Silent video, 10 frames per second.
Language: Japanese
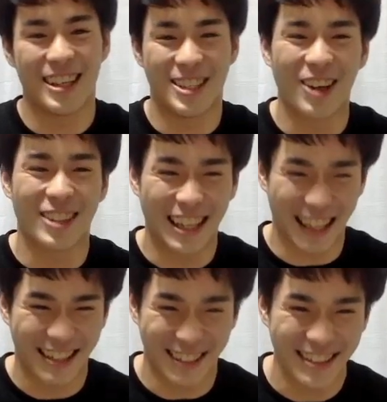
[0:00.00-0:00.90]
翔太
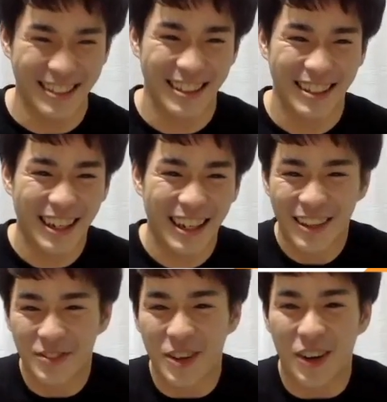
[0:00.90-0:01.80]
で行く。のが。
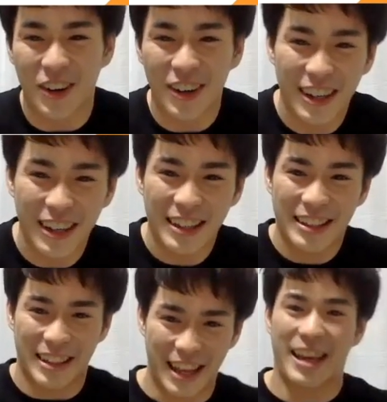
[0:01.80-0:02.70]
も
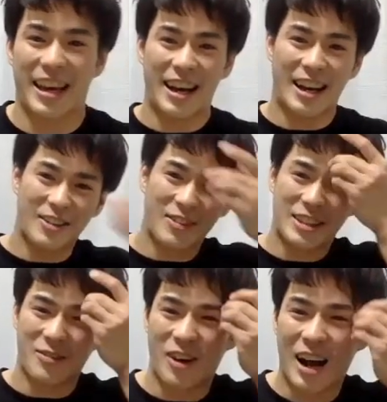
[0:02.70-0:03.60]
う、ね。
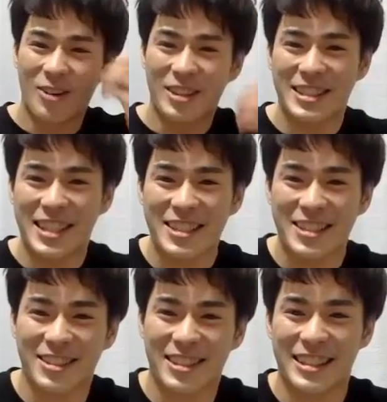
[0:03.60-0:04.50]
でも青木選
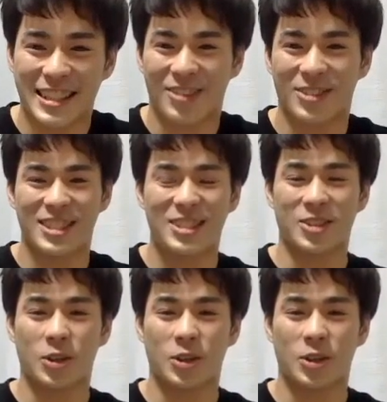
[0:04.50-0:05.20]
手ってさ緊張